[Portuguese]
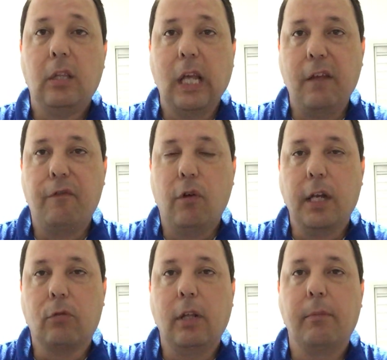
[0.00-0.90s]

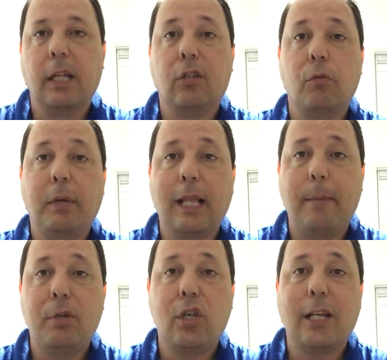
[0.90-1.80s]
telefônico. Lembrando que o
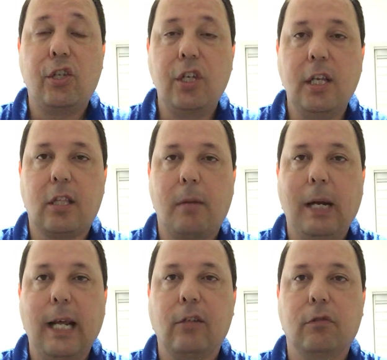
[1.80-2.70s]
Pelaip já tinha
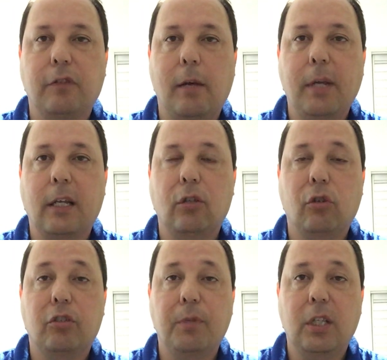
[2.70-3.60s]
trabalhado no Flamengo em
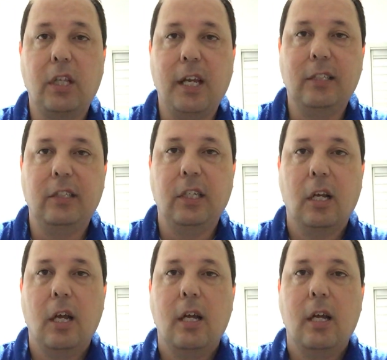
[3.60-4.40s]
2013,